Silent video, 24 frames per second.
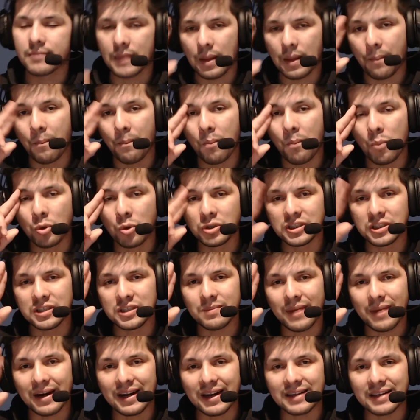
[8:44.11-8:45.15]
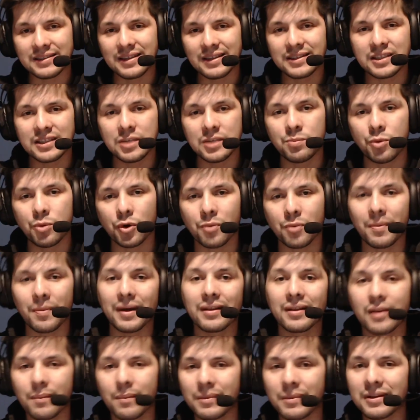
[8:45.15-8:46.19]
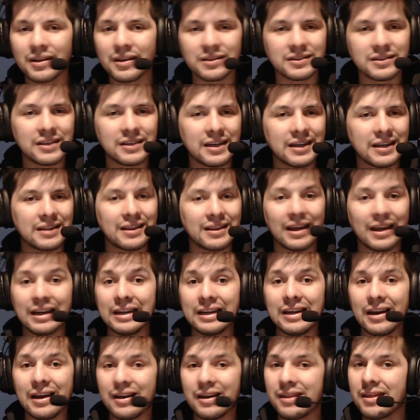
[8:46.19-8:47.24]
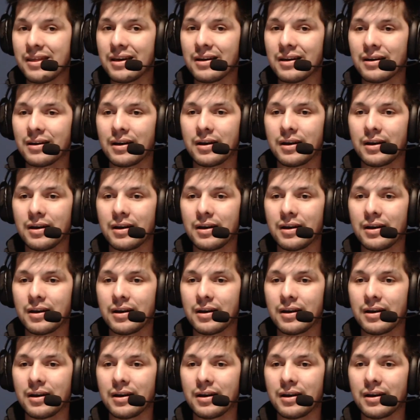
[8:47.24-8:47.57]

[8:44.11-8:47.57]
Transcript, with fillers: Muchísimas gracias y por más temitas de Thalía y de